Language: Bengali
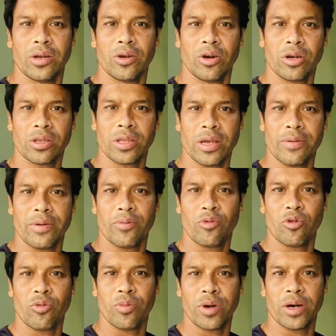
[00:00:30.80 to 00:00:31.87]
রক্তে আমার
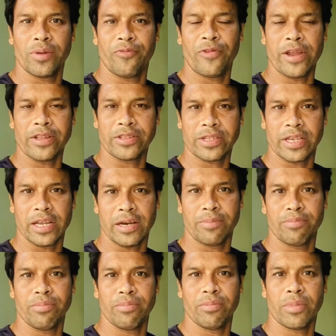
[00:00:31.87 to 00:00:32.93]
মোহনবাগান ফ্যান্স ক্লাব
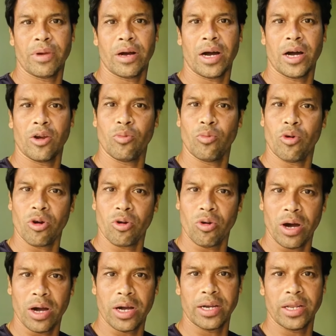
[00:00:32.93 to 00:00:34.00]
আরও বড়
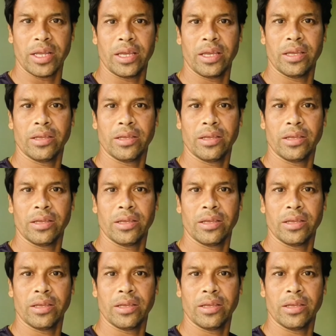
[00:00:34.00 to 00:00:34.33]
আকারে